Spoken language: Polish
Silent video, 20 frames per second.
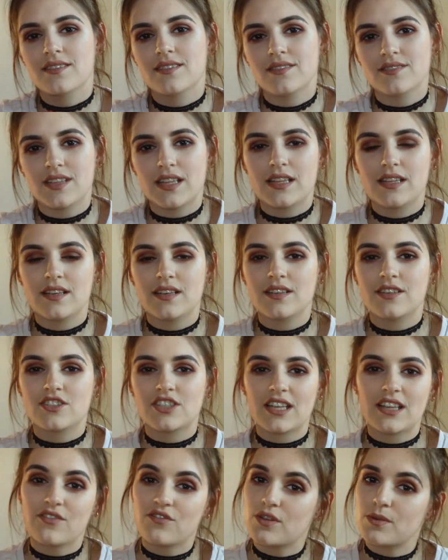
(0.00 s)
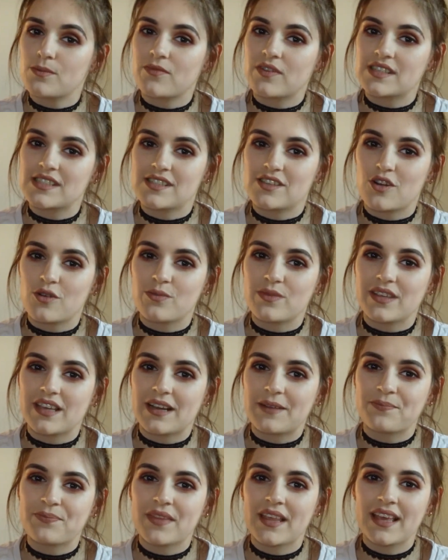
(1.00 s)
Wtedy żaden film Was nie ominie.
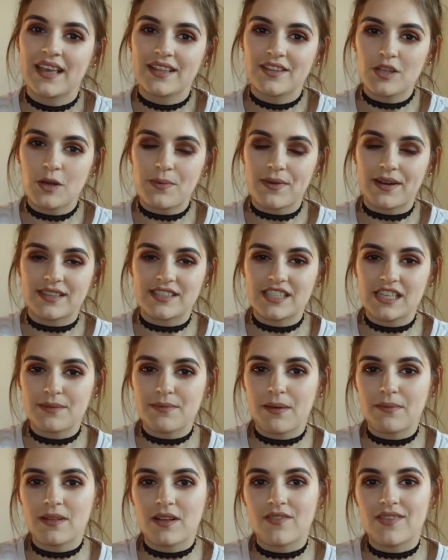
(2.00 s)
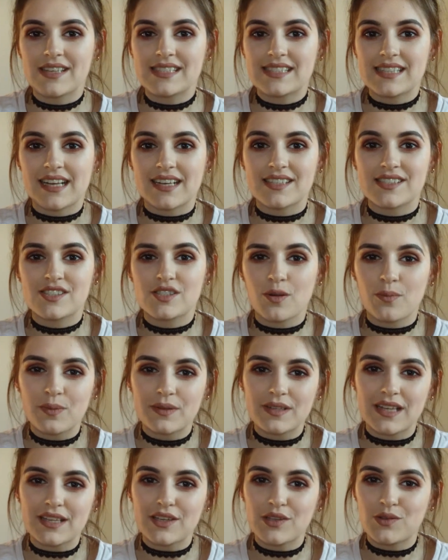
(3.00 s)
Dobra, dzisiaj mam dla Was tak 100
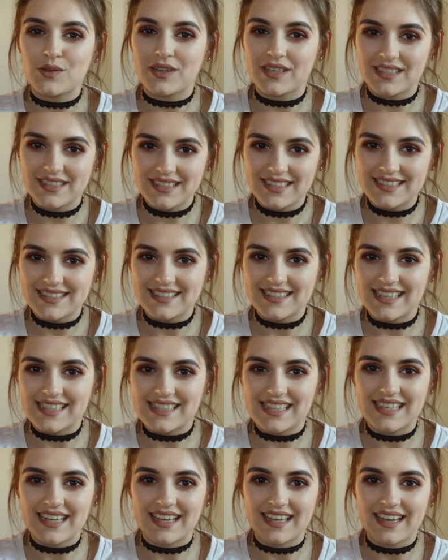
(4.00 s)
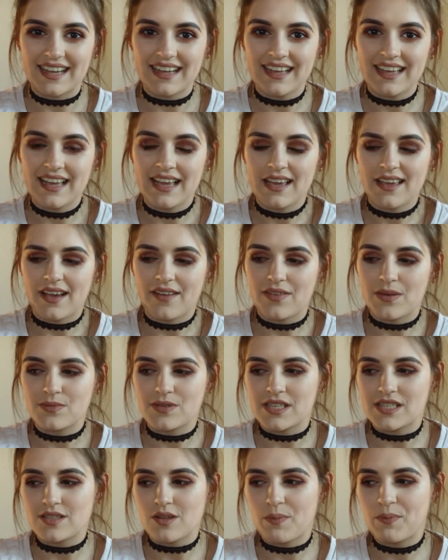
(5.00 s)
pytań, których nikt nie zadaje. Ja wiem, że
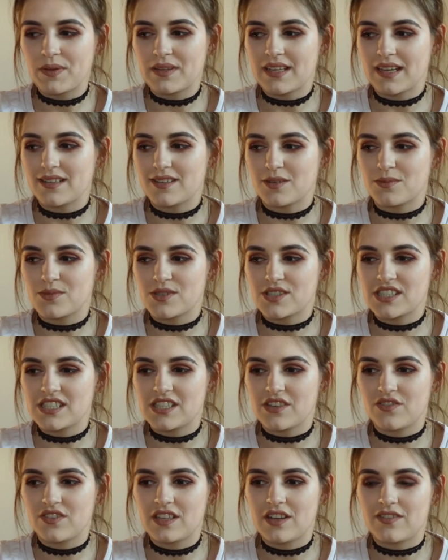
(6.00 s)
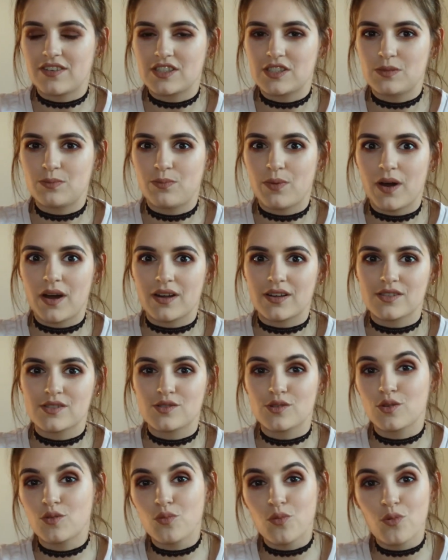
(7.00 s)
100 pytań to może się wydawać bardzo
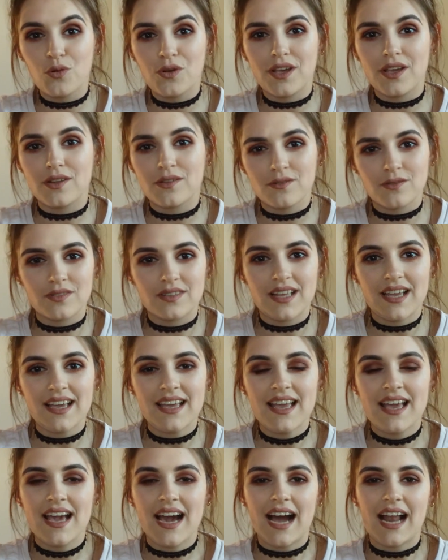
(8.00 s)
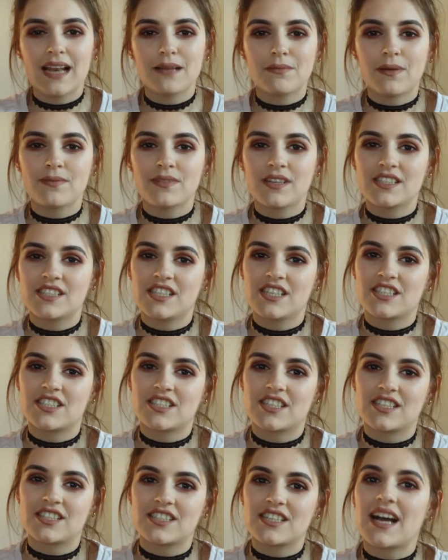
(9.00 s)
długie i nudne, ale mam nadzieję,
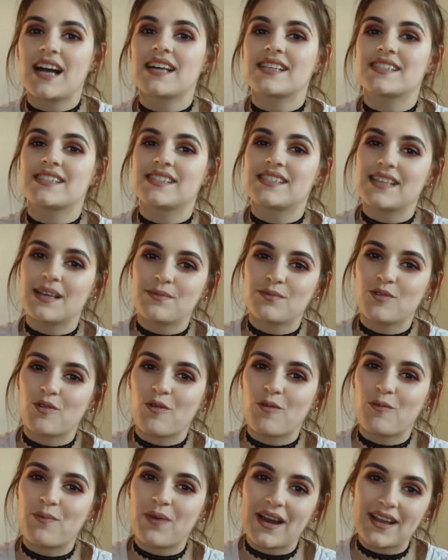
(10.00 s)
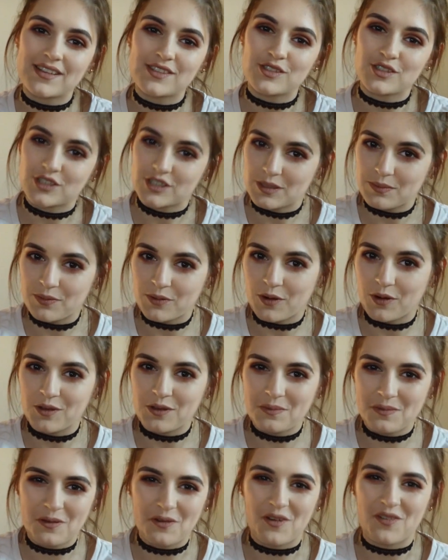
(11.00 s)
że czas ze mną bardzo szybko i
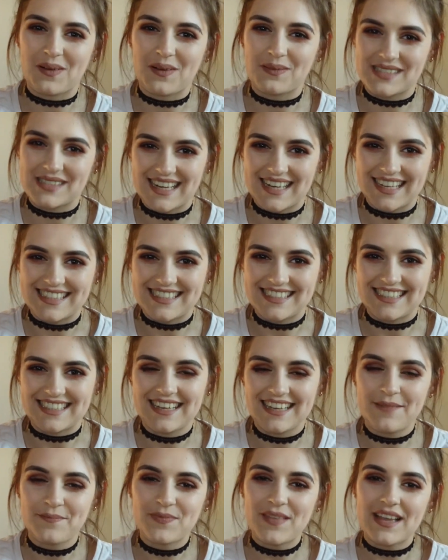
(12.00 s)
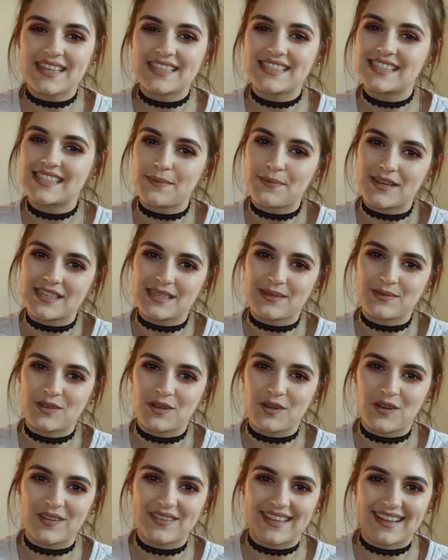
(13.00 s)
miło Wam zleci. Także zapraszam do
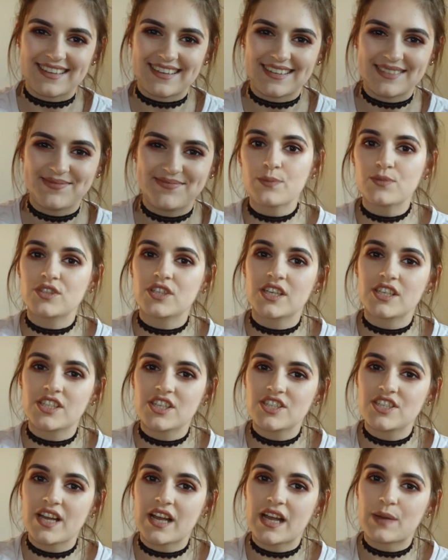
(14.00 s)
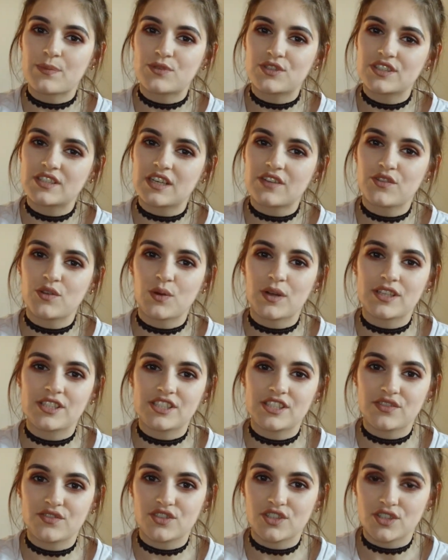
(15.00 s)
oglądania. Pierwsza rzecz, jaka przytrafiła Ci
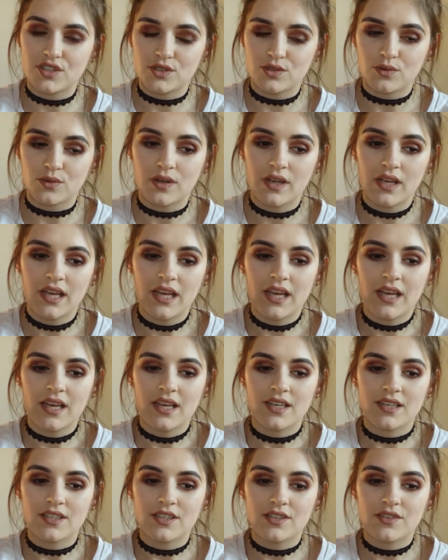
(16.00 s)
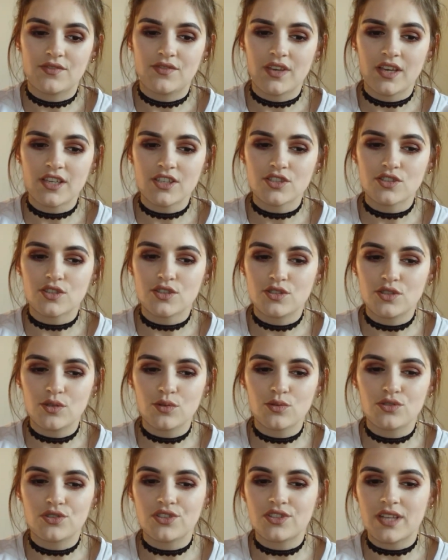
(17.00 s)
się w życiu – Y, większość
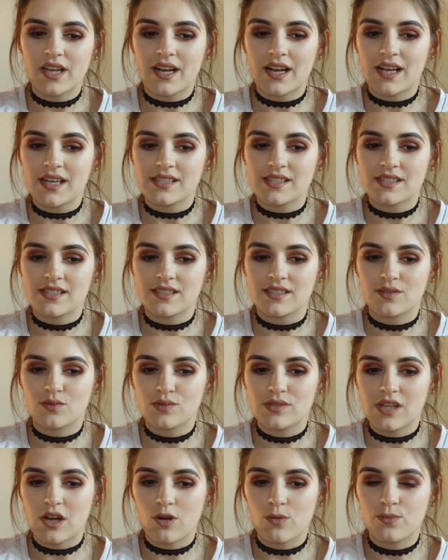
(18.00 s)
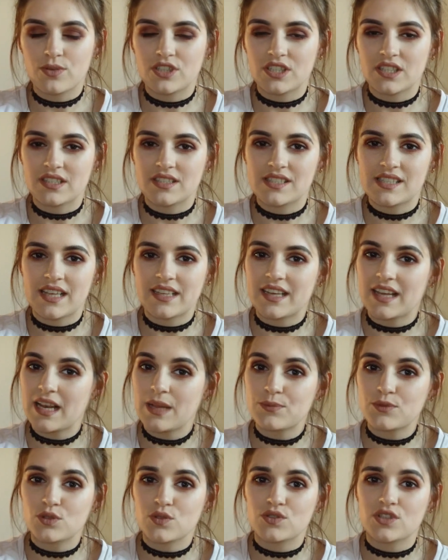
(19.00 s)
ludzi teraz uznałoby że za
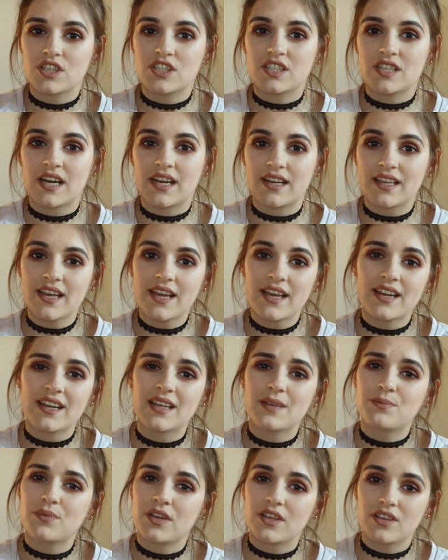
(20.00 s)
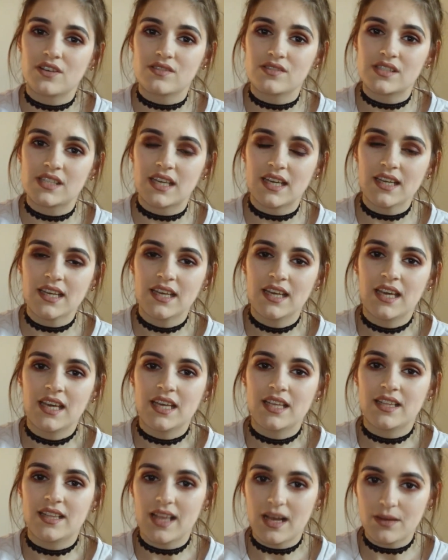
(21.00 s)
najlepszą rzecz karierę, pieniądze.
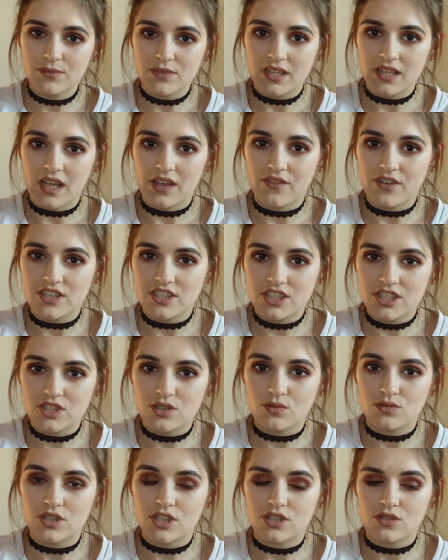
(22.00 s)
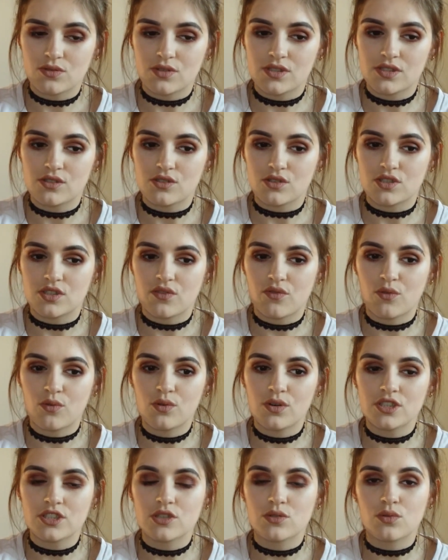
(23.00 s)
Dla mnie najważniejszą rzeczą jest to, że w
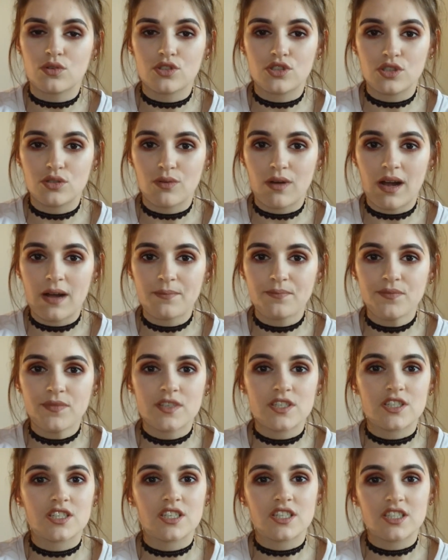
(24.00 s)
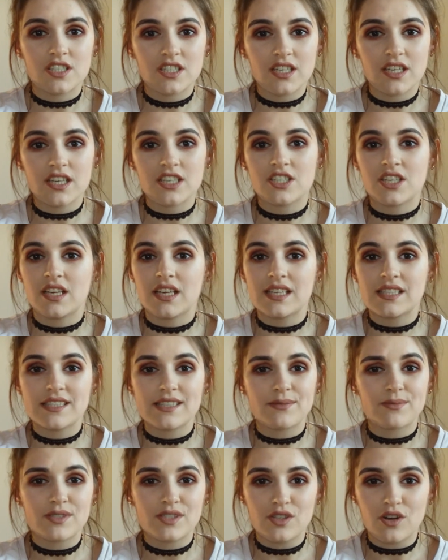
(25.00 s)
ogóle się urodziłam, że żyję, że
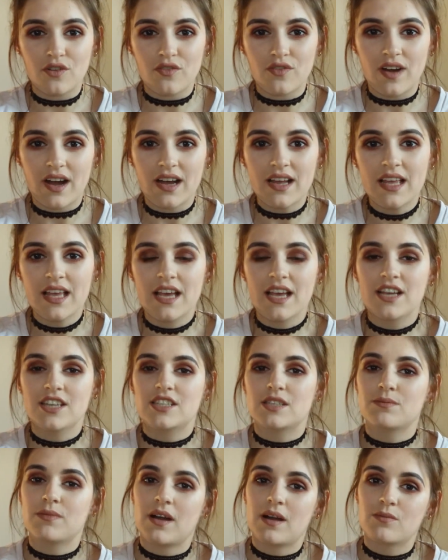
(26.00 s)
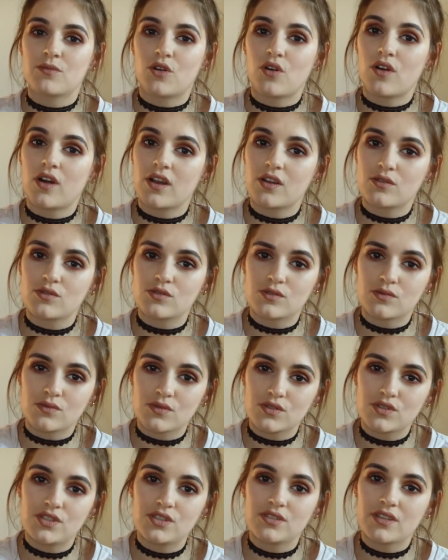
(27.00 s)
jestem zdrowa, że mam kochającą
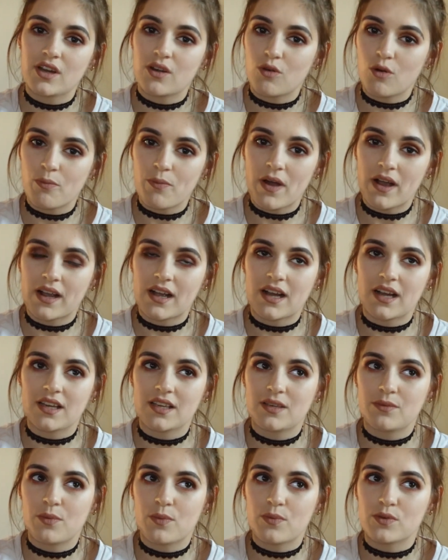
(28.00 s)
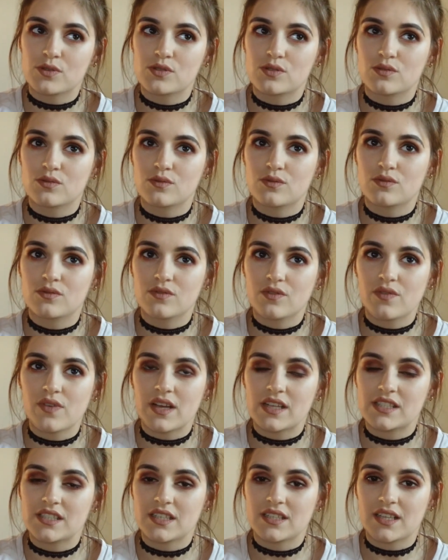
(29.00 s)
rodzinę, chłopaka i po prostu, no
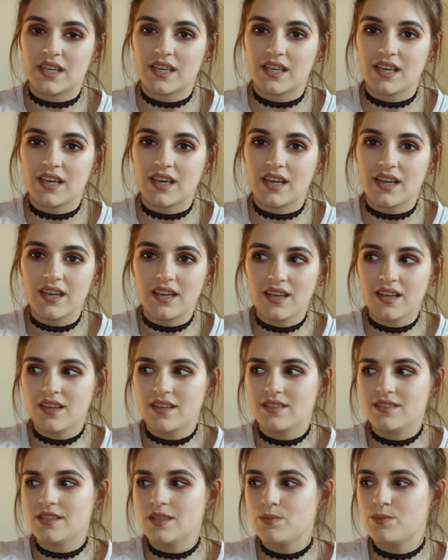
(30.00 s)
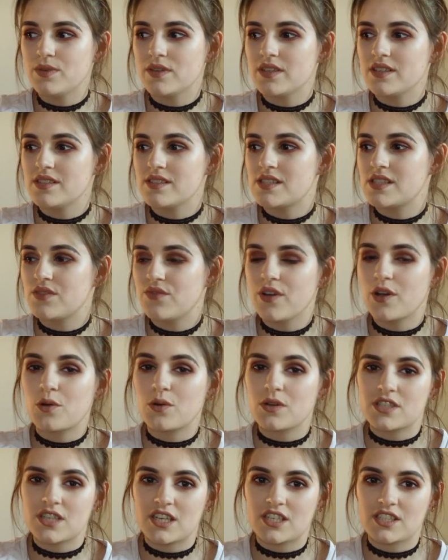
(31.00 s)
wiecie, takie niby zwykłe
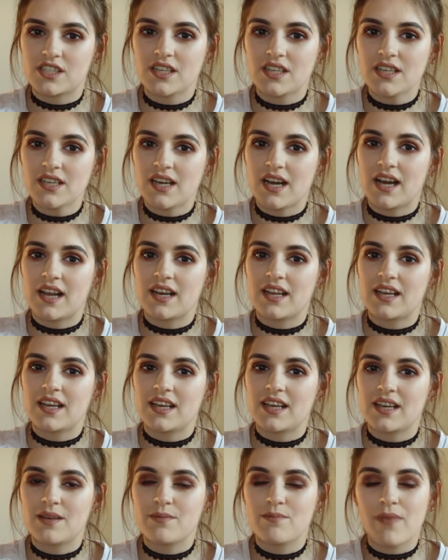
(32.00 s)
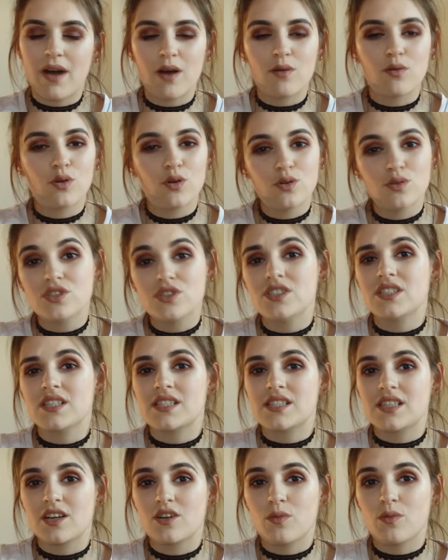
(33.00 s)
rzeczy, ale mało ludzi się z
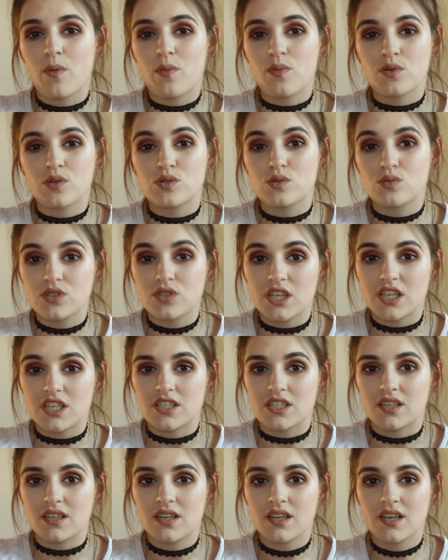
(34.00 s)
tego po prostu cieszy.